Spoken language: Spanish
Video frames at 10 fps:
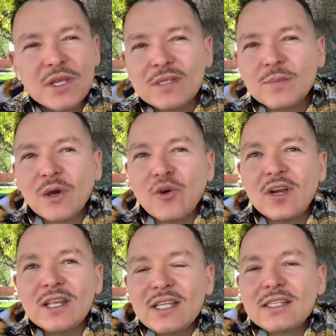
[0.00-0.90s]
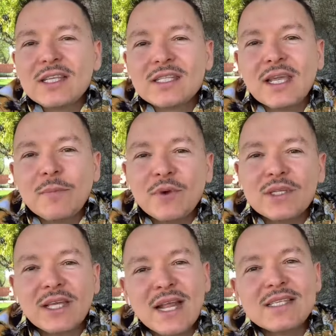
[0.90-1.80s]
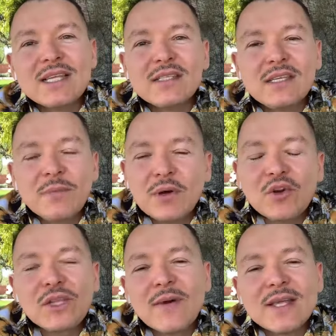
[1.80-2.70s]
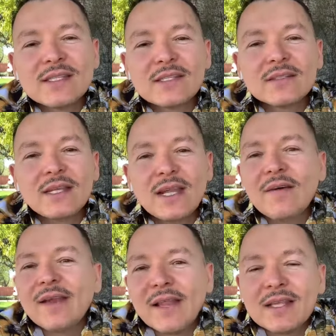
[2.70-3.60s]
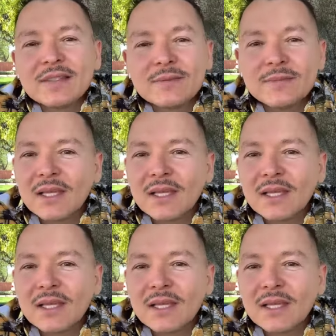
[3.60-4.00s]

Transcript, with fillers: pues mejor les dices que pues gracias y mejor te vas, es la verdad.